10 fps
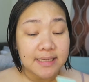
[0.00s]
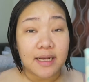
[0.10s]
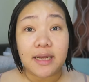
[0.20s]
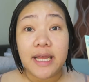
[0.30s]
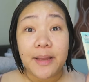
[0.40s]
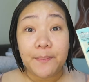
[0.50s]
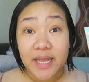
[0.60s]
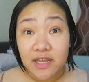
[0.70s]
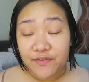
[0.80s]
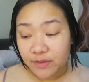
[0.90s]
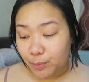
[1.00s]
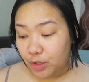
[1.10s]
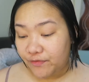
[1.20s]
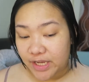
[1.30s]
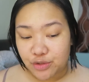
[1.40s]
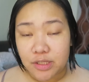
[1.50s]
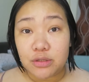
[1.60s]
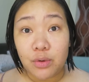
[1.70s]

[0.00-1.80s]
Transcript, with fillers: the Benefit Professional.